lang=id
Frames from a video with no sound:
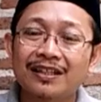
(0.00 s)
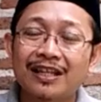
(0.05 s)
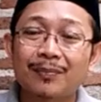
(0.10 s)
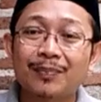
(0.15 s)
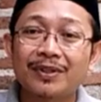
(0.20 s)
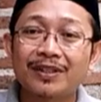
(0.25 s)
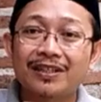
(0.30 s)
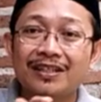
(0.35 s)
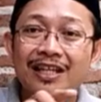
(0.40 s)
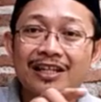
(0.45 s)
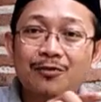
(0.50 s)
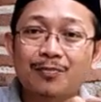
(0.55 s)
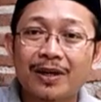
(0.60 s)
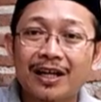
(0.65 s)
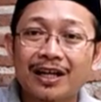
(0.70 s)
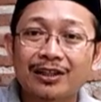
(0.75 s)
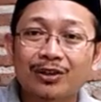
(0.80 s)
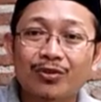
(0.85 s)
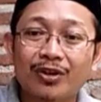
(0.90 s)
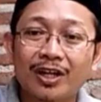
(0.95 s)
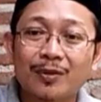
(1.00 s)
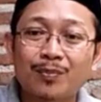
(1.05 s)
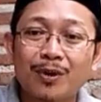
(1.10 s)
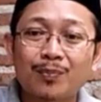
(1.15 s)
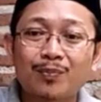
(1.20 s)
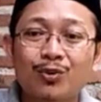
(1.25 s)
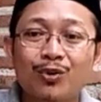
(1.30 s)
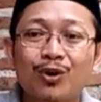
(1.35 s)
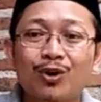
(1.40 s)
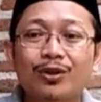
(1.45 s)
tapi tidak sepakati oleh
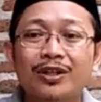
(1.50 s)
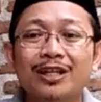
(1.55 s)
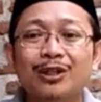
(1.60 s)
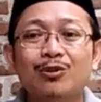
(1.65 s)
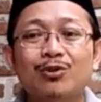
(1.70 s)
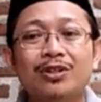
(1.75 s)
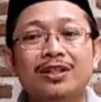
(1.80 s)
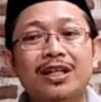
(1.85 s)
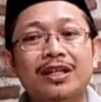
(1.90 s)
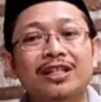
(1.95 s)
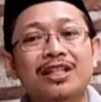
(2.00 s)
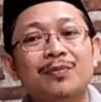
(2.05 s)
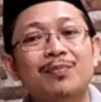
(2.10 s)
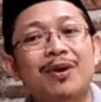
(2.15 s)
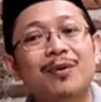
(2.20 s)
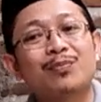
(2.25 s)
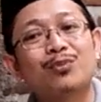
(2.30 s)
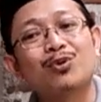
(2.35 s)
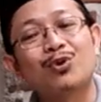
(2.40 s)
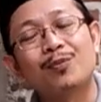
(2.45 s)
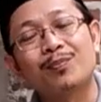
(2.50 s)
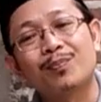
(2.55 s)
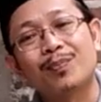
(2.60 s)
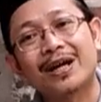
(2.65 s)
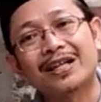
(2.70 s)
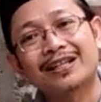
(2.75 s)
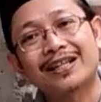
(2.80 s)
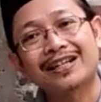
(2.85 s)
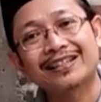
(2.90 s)
Imam Bukhari itu sekitar 54.